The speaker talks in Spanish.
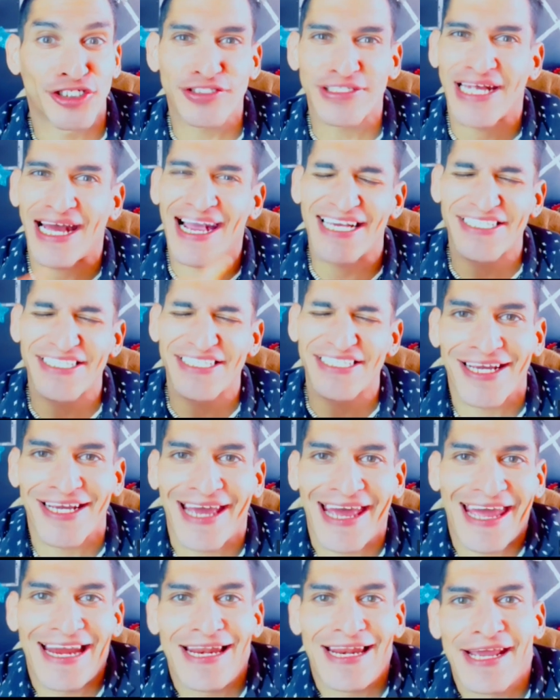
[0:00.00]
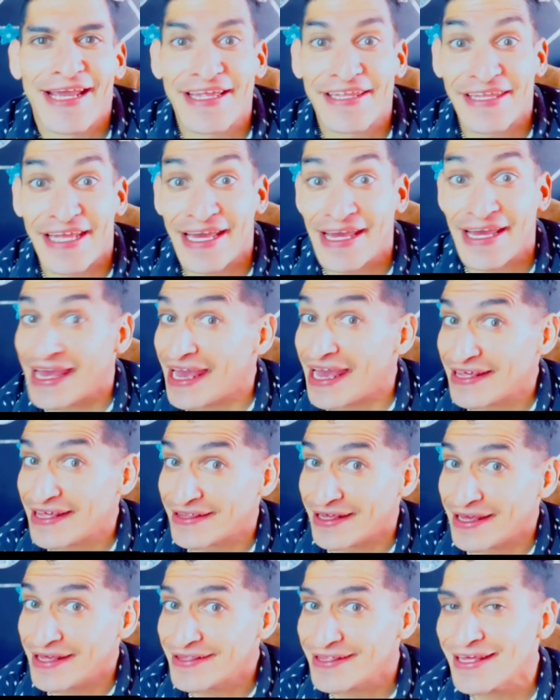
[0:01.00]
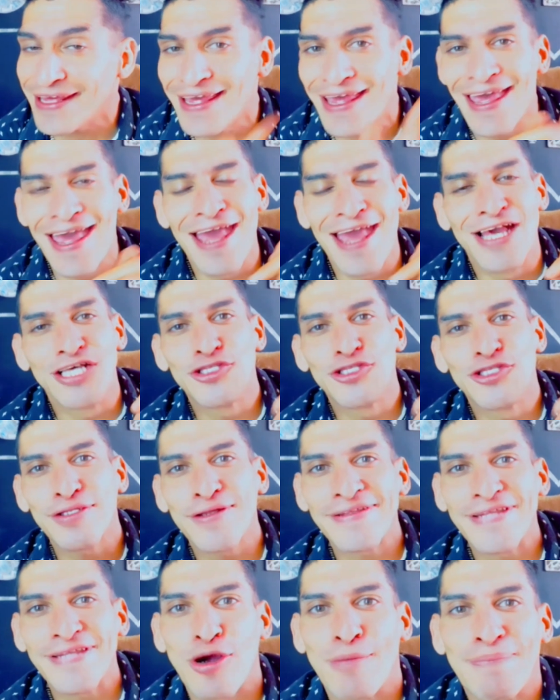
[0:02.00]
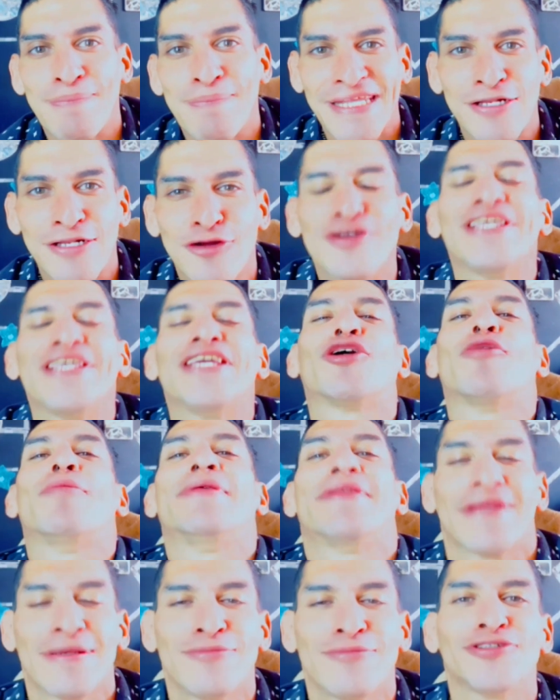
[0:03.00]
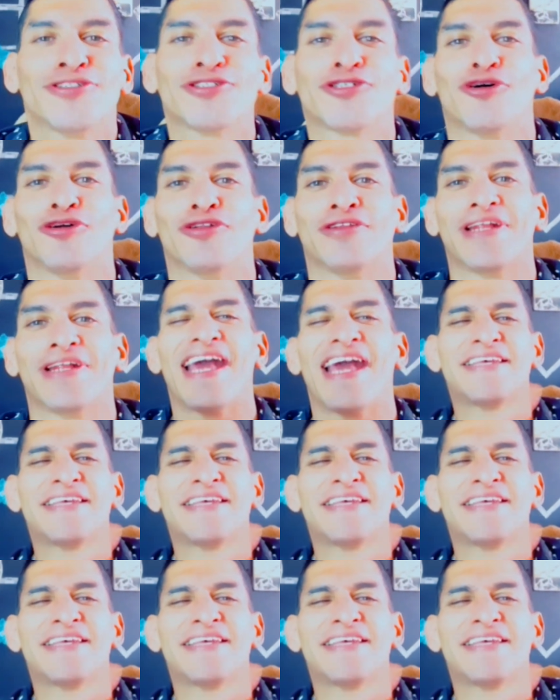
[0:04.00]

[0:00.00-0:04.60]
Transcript: short hashtag LNSS Suscríbete, compártelo y comenzamos con